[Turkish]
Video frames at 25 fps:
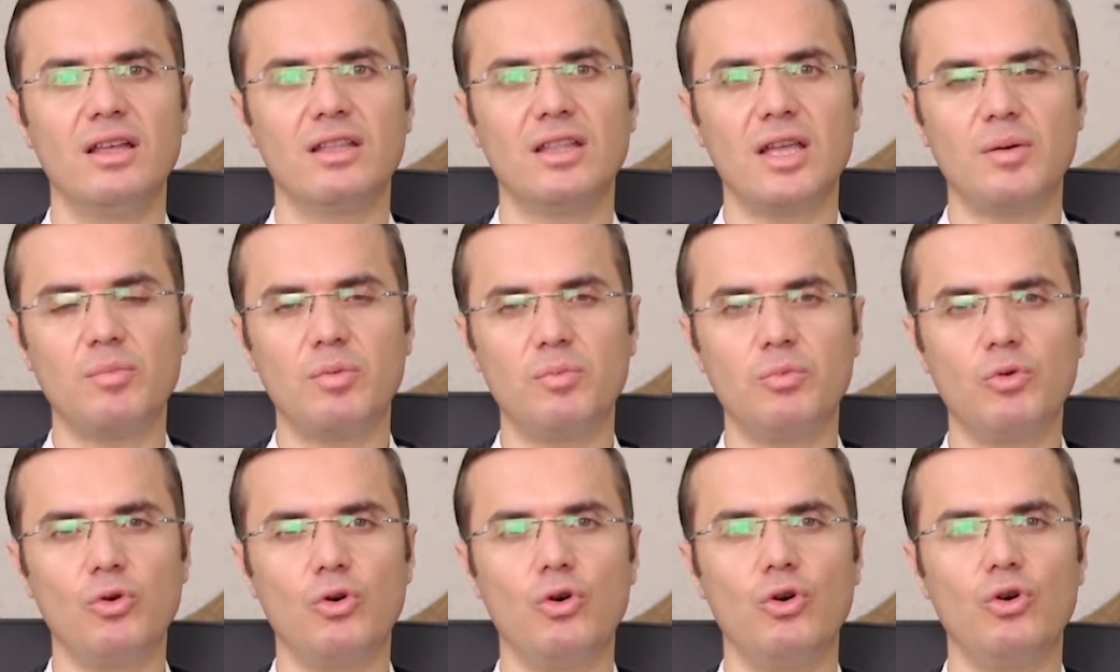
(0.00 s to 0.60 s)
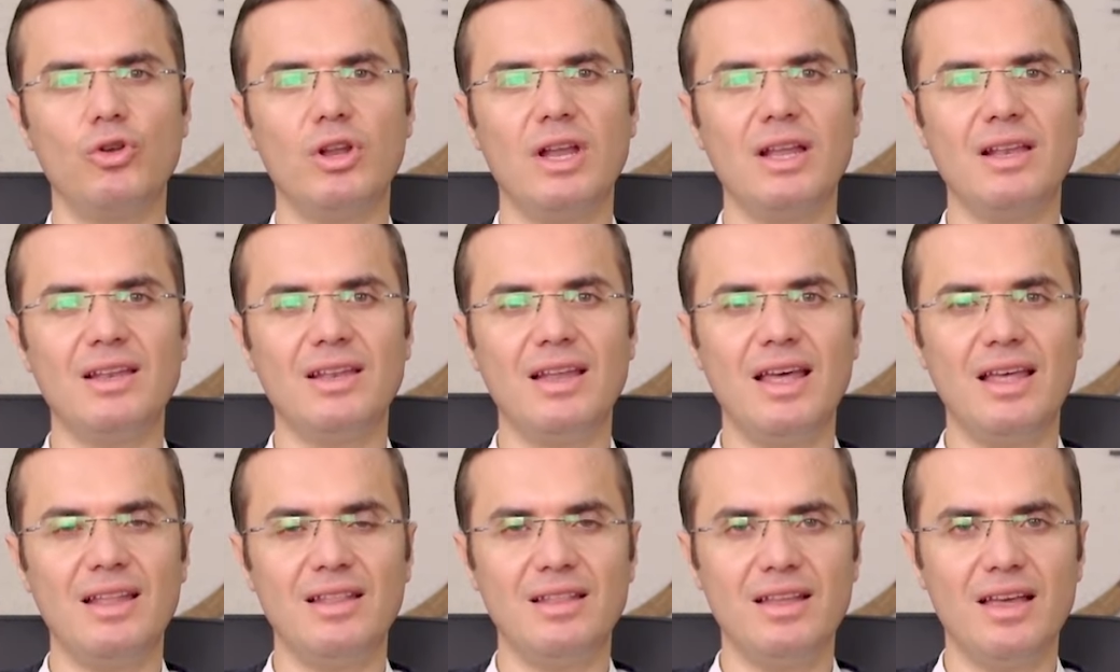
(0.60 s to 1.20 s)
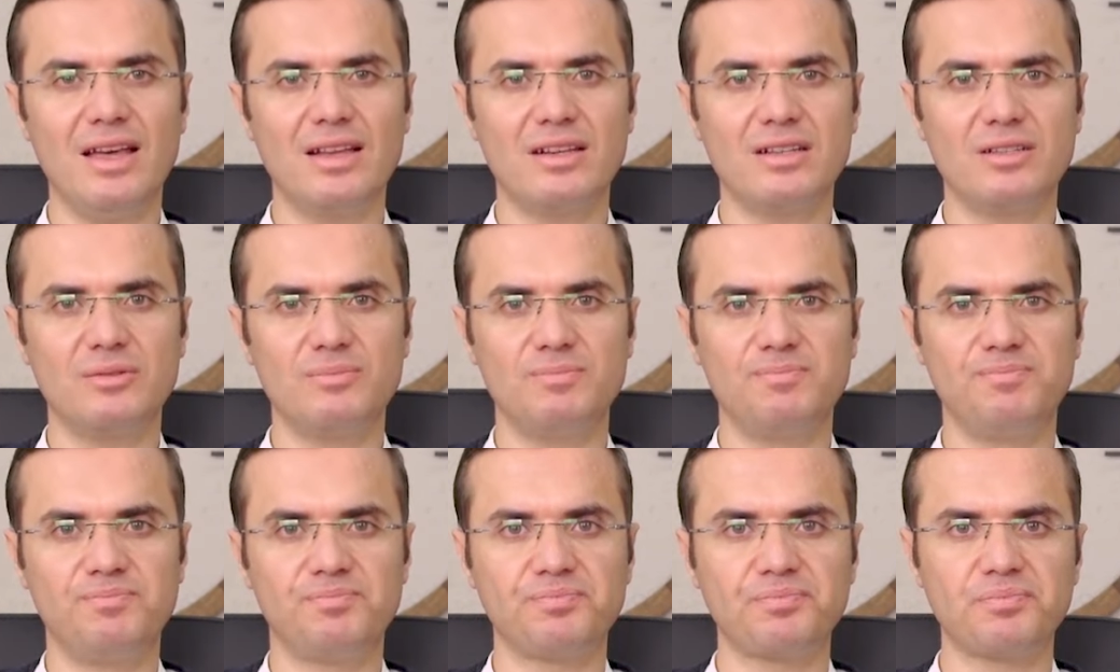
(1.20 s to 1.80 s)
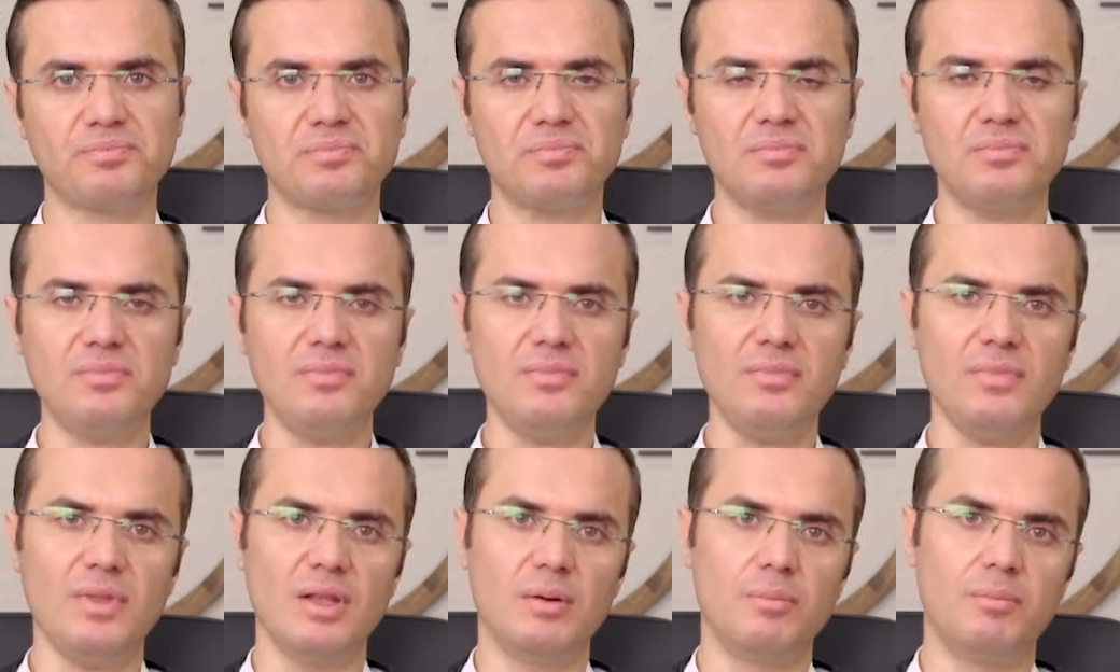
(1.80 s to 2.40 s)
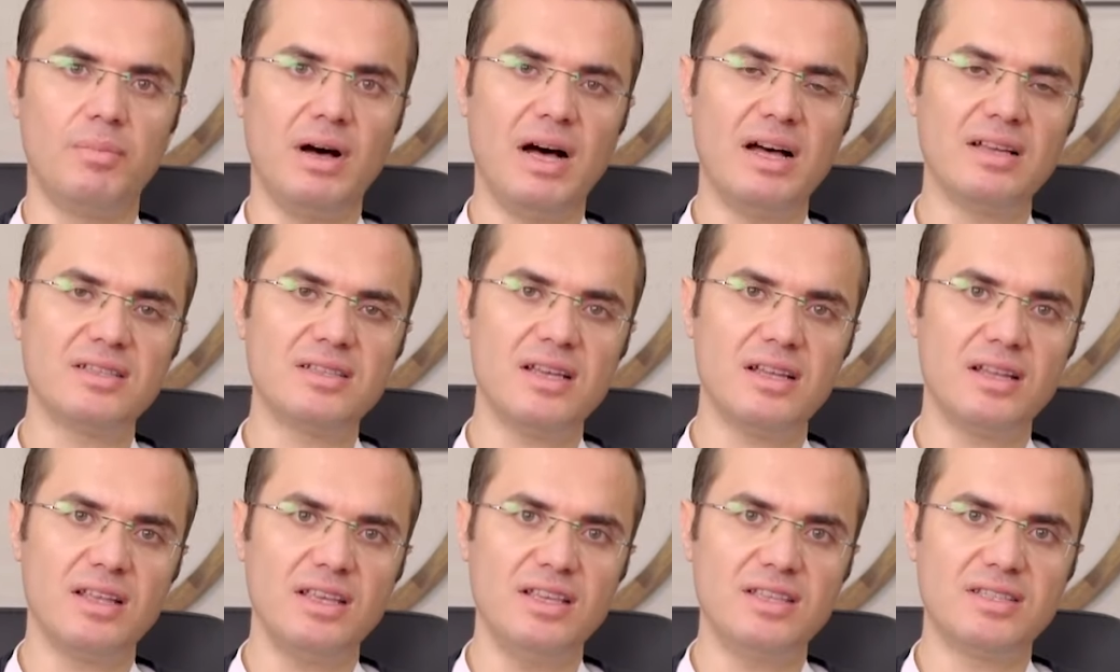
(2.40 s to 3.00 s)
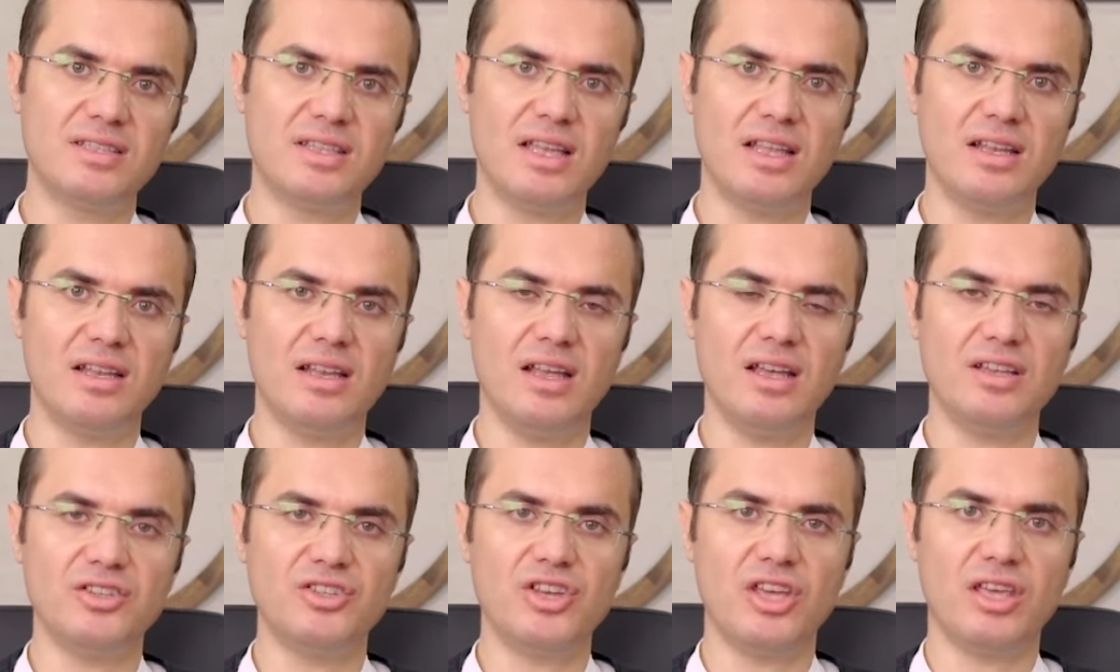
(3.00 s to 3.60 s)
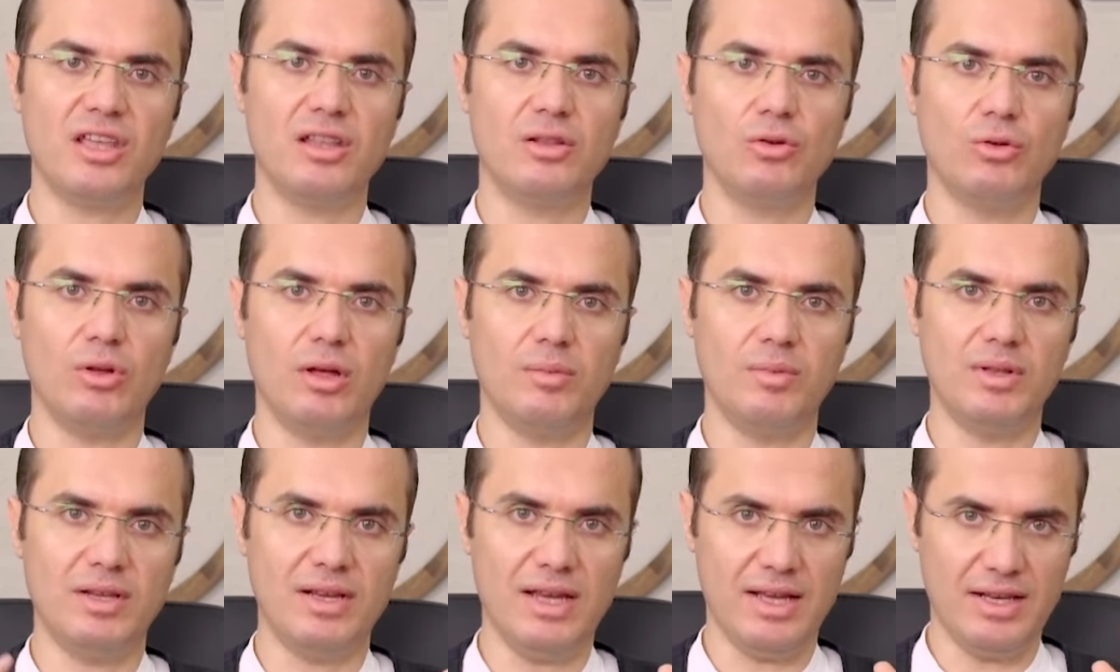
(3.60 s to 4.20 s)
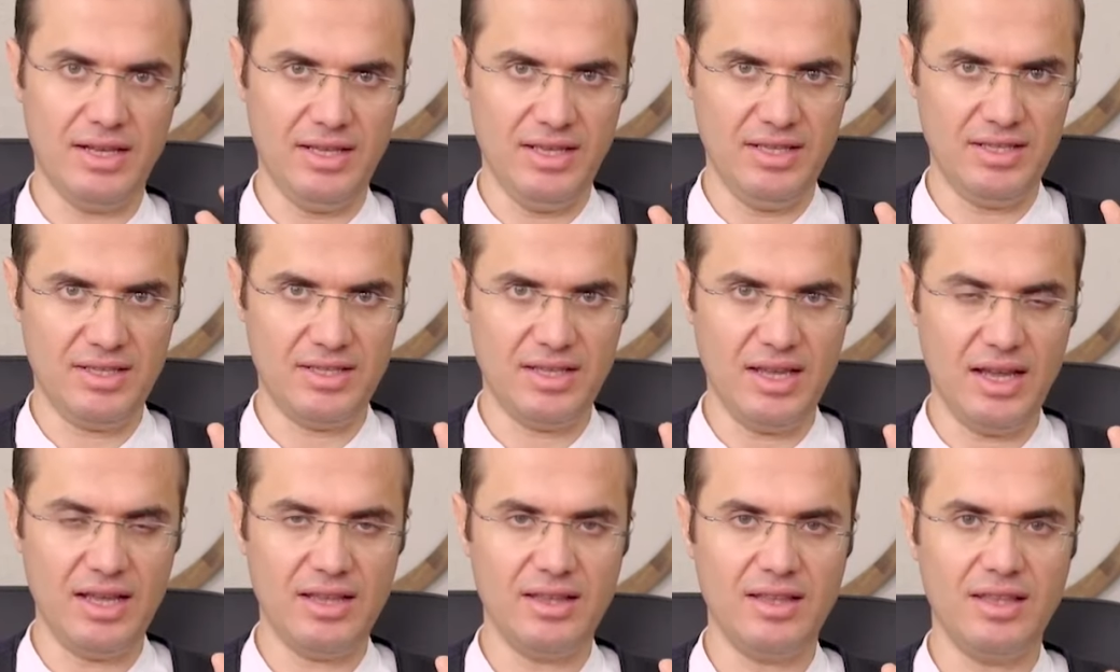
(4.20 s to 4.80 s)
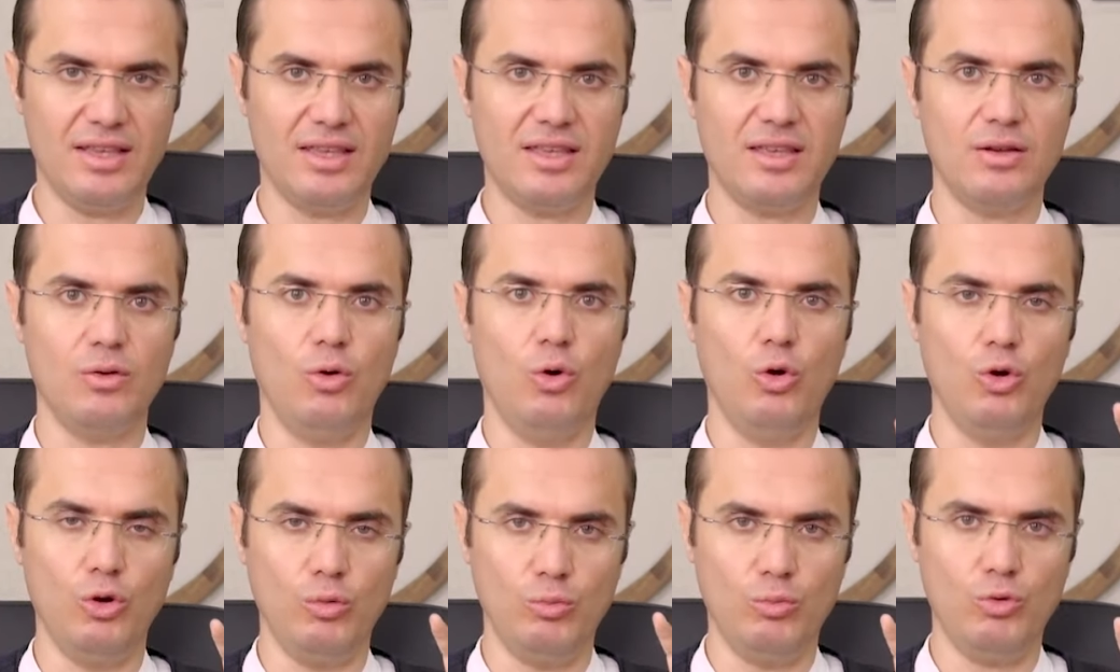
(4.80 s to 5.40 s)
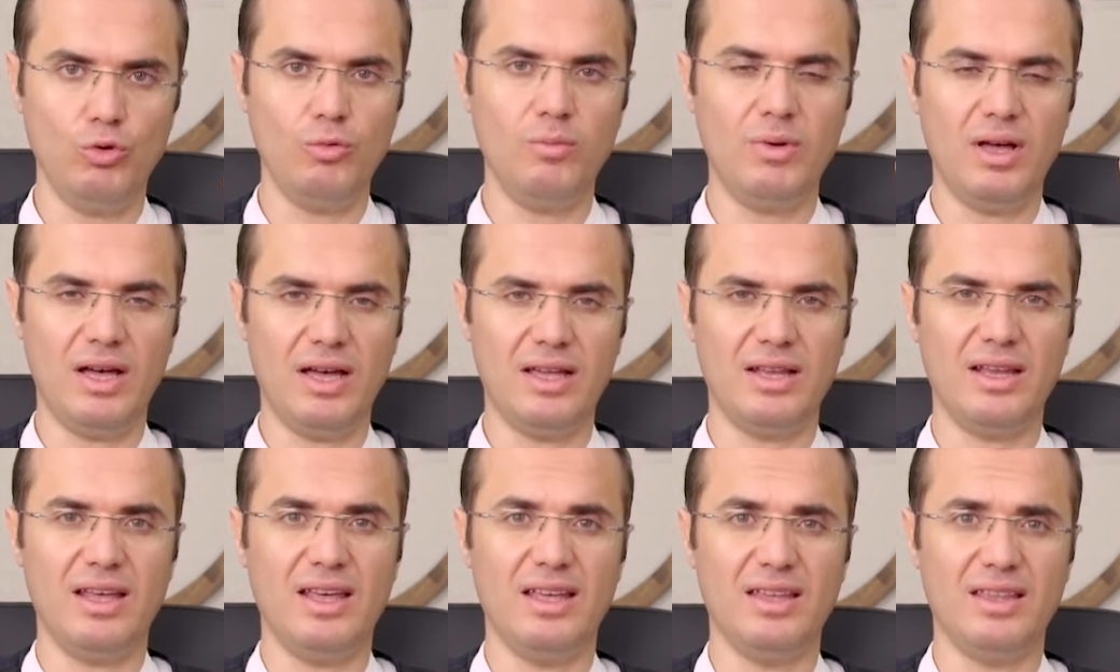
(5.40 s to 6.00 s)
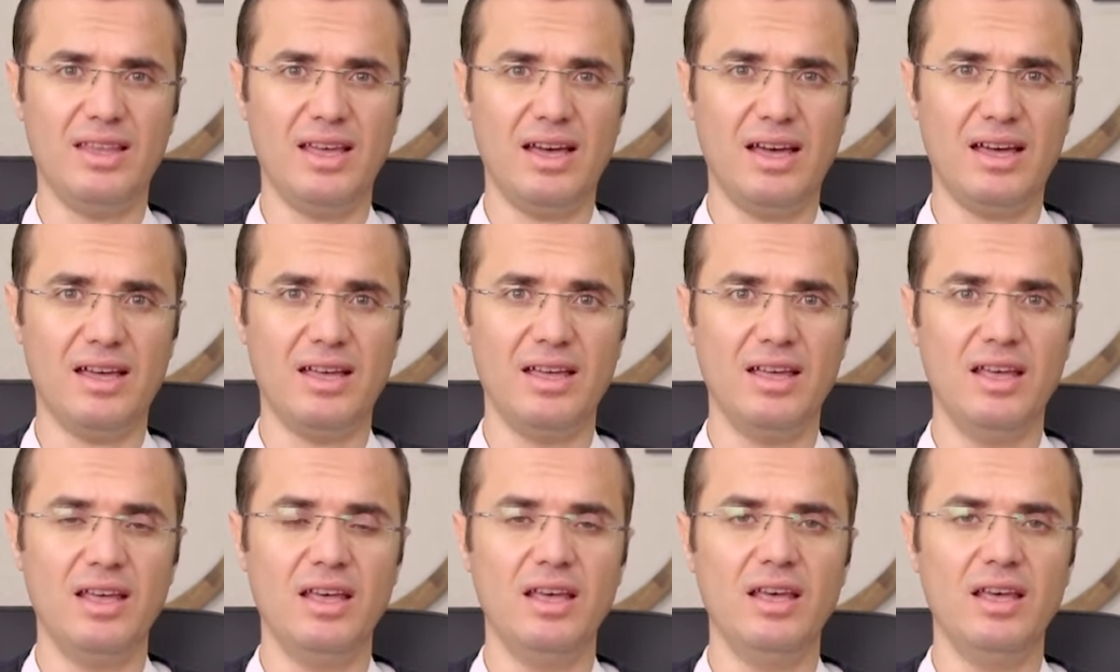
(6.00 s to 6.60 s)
Tabii bu öğrenilenler bazen istenilen şekilde olabilir. Yani istendik, olumlu manada